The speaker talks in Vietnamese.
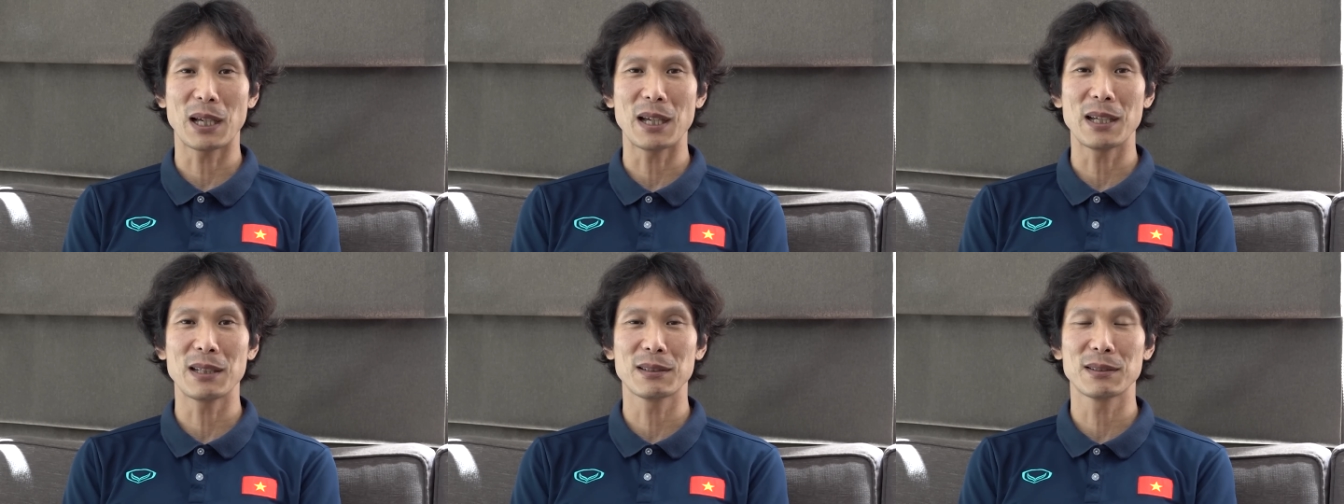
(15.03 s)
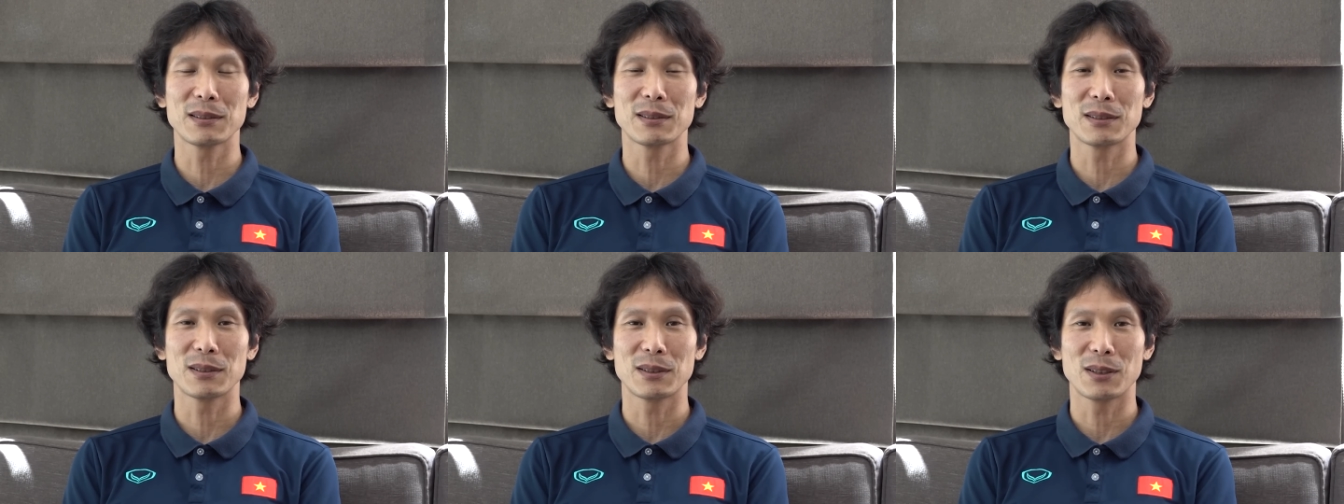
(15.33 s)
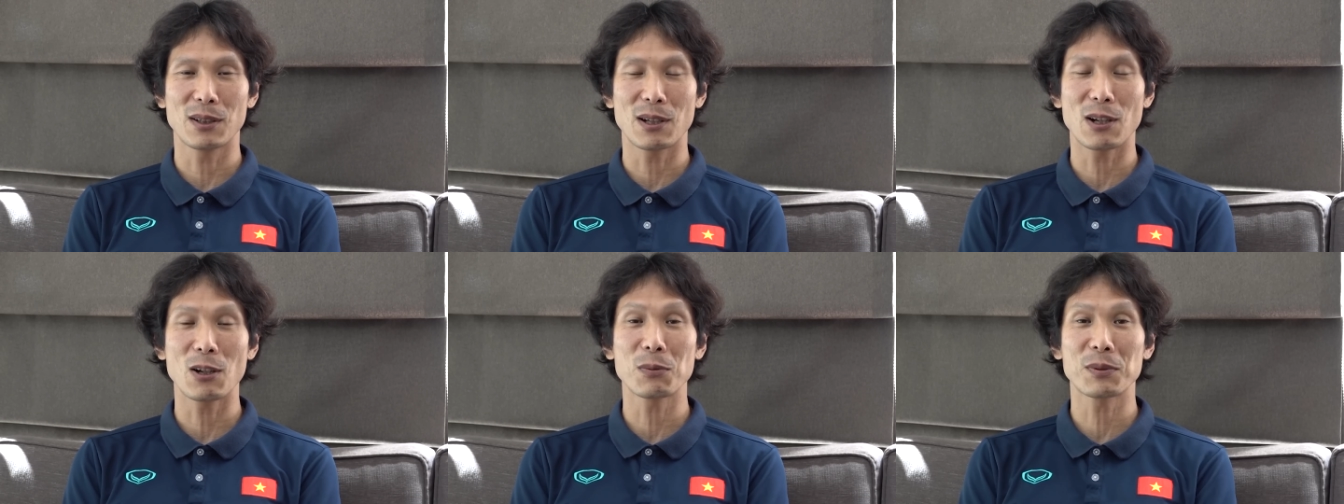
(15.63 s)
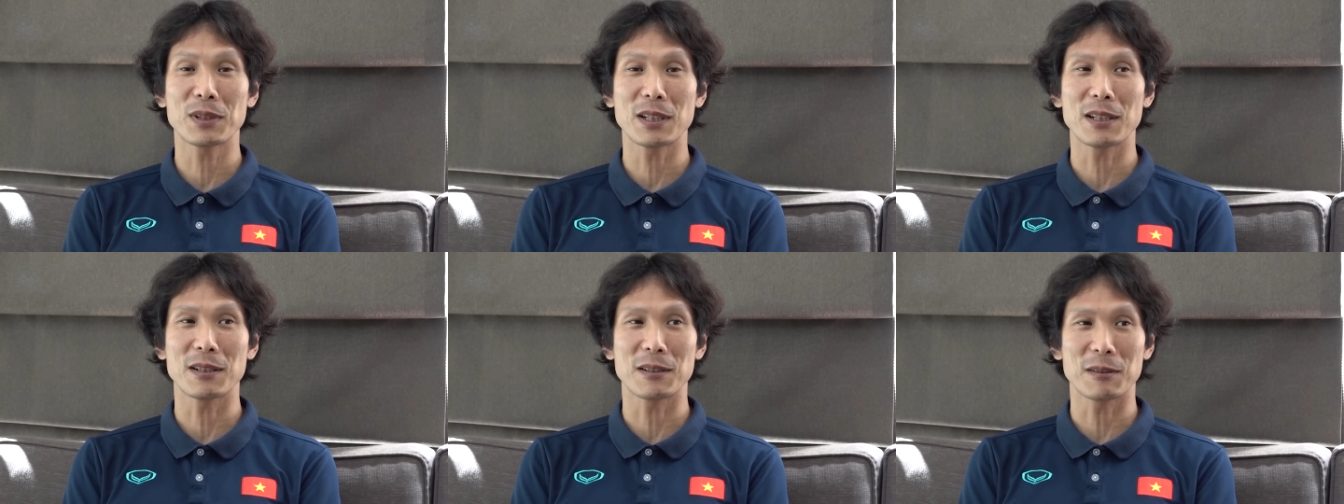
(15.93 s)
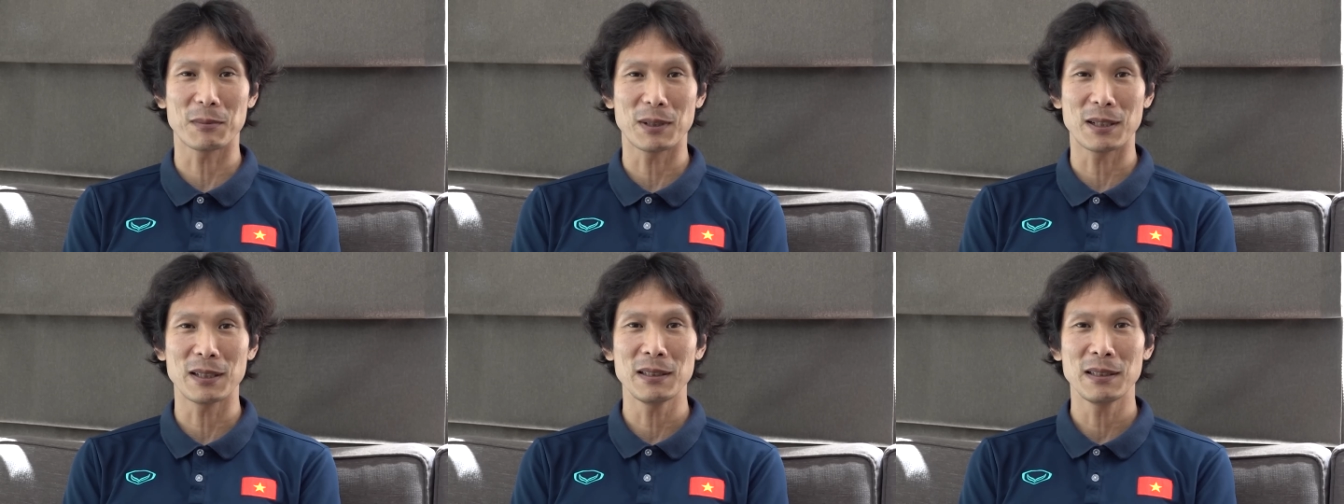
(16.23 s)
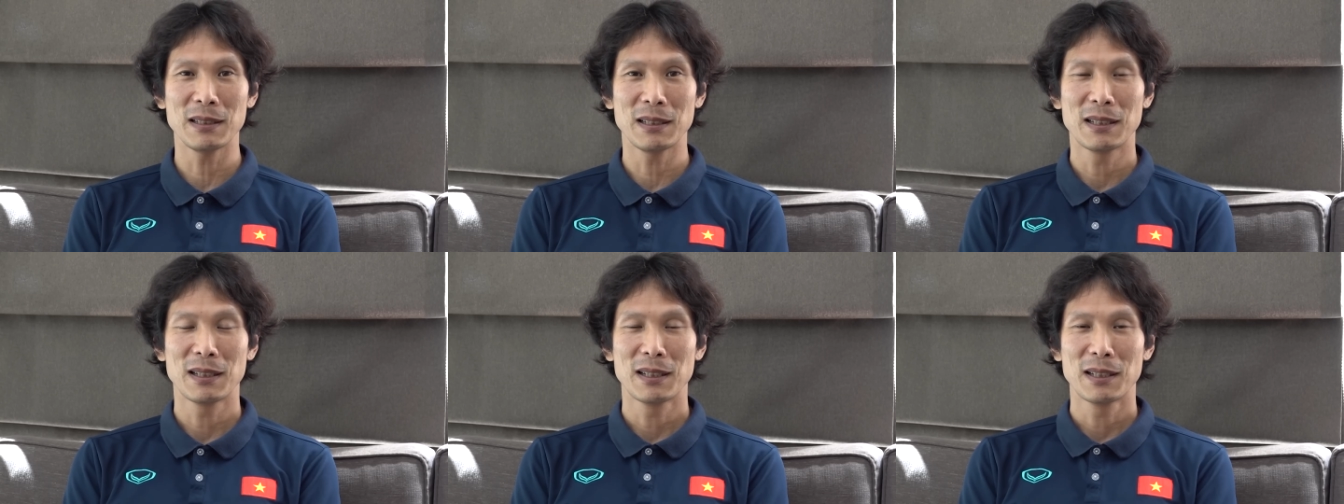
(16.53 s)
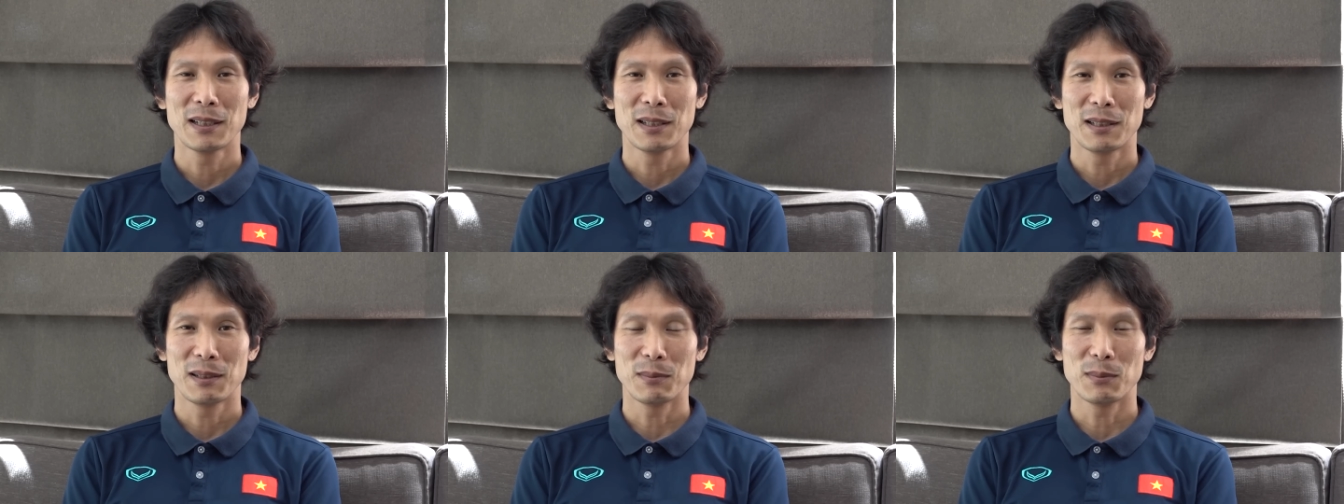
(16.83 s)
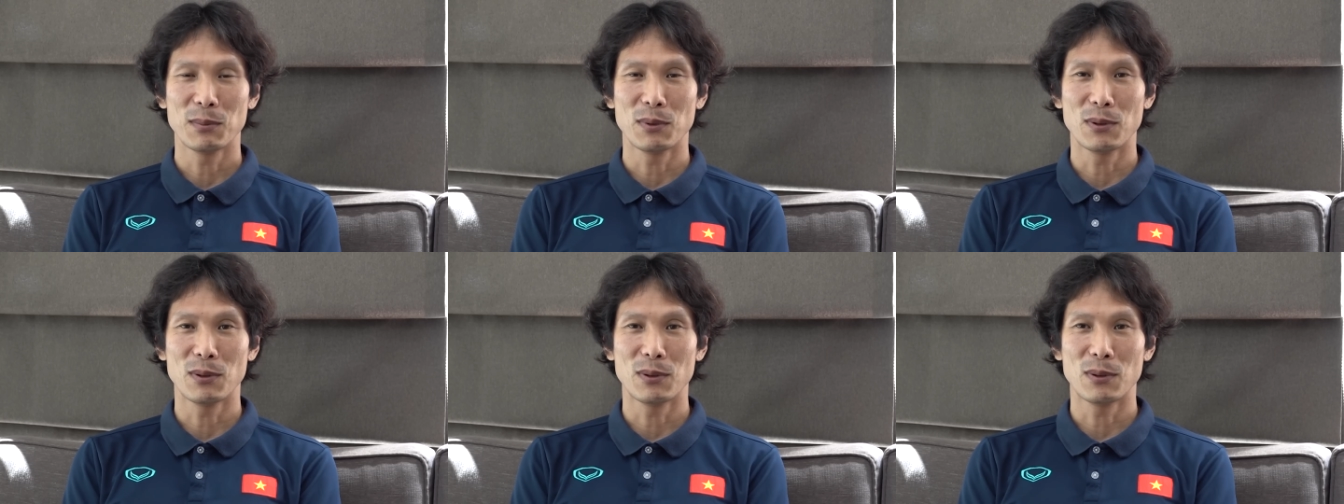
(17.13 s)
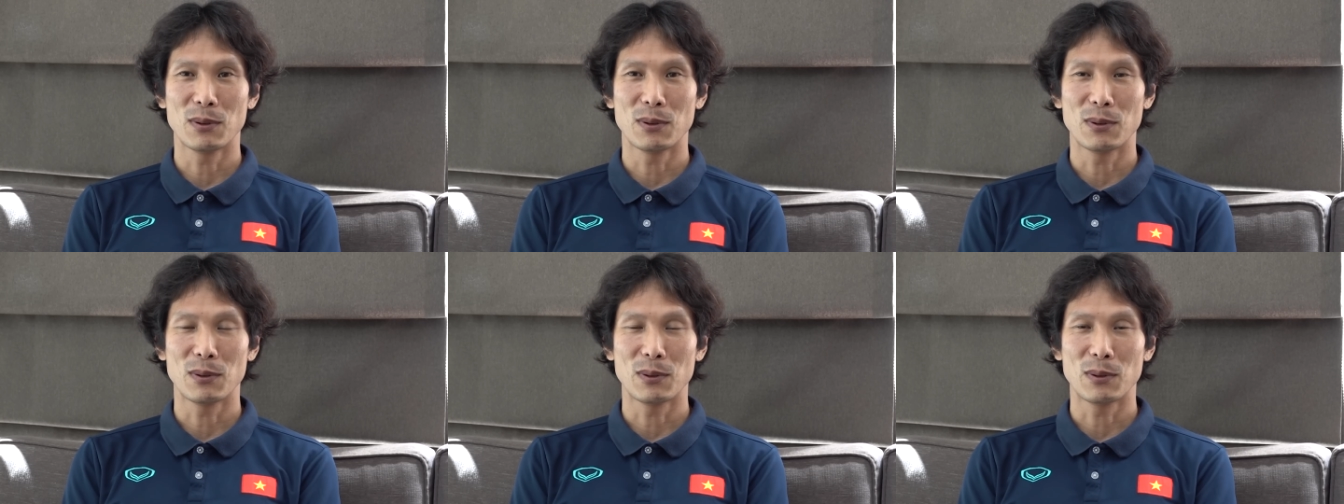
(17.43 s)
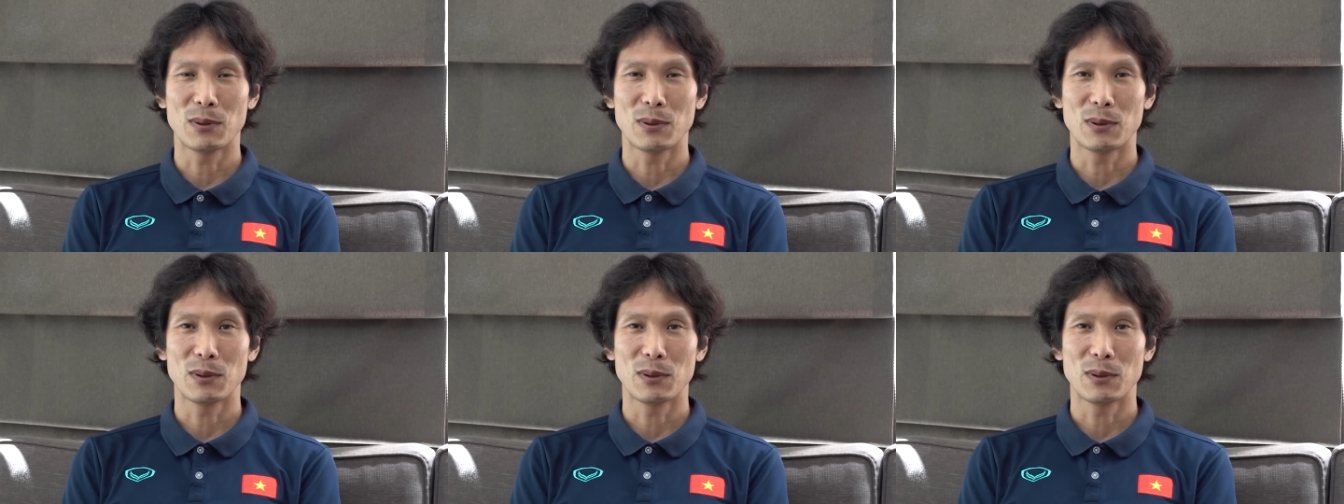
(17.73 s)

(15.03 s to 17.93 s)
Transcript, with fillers: so với các anh lớn rất đồng đều, không có sự chênh lệch.